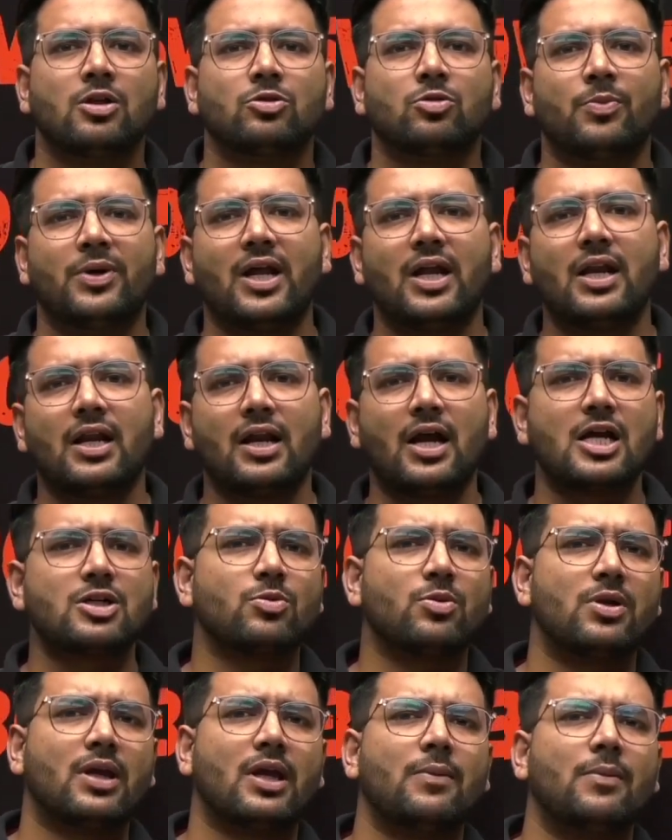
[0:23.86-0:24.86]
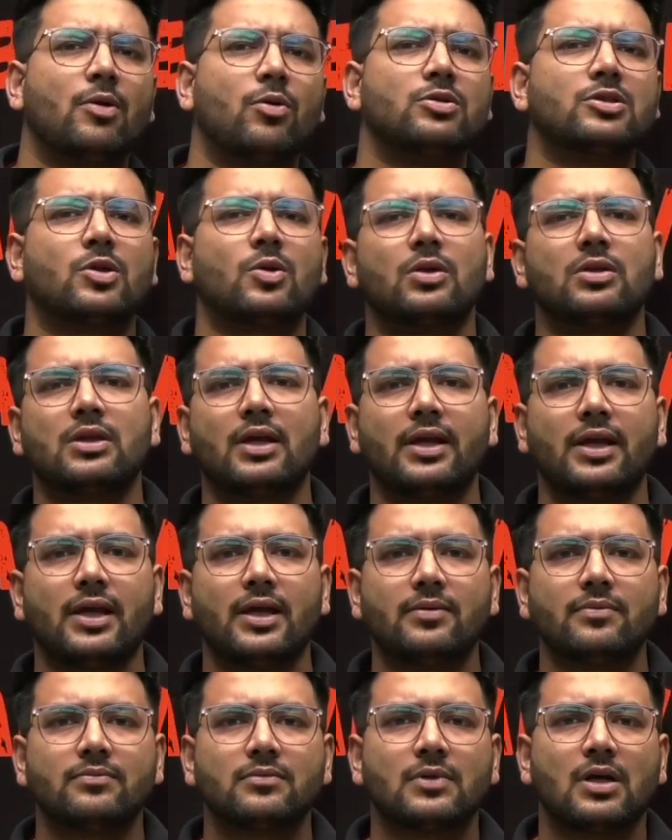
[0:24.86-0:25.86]
तो बेटा निराश होने की बिल्कुल जरूरत नहीं
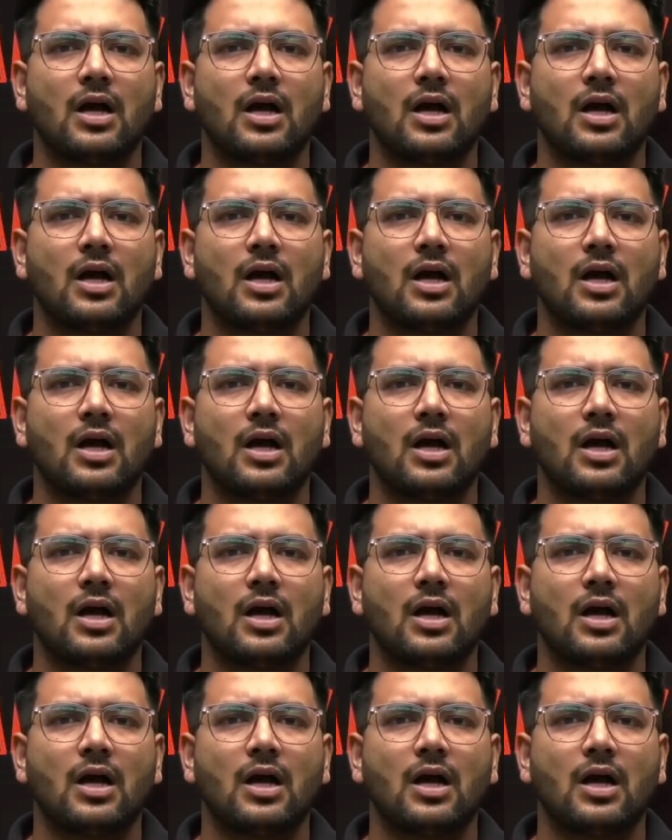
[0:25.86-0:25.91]
है